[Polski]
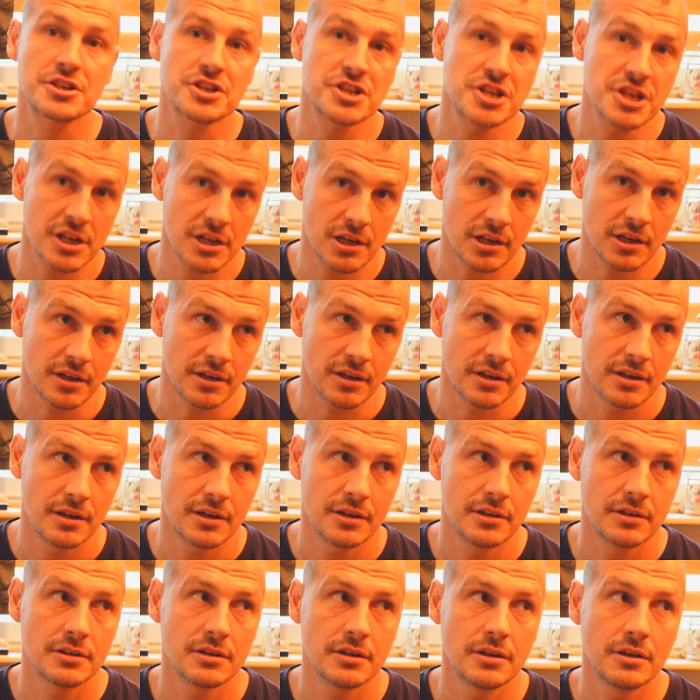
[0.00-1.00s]
czyli
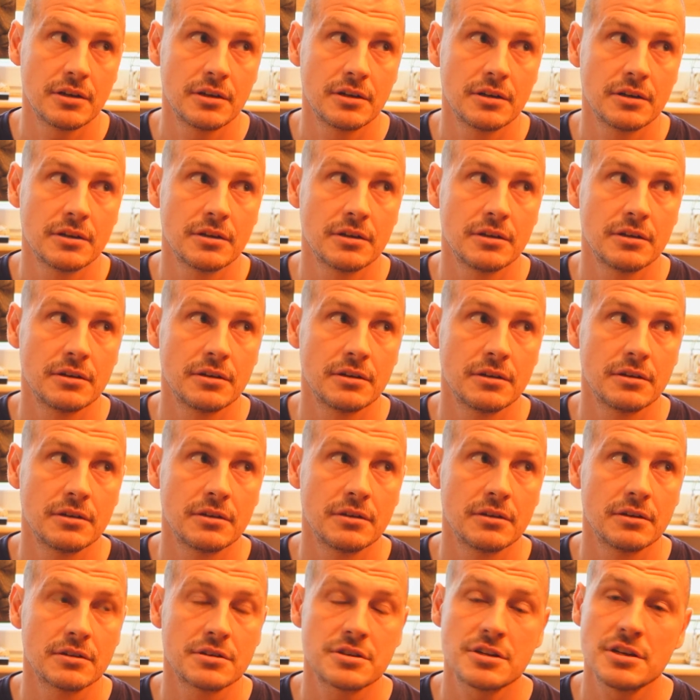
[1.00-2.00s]

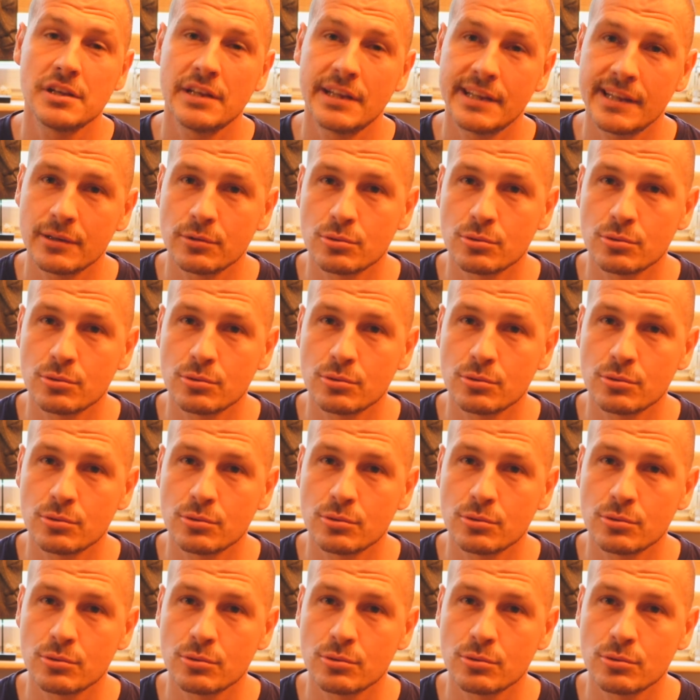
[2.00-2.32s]
czy nie za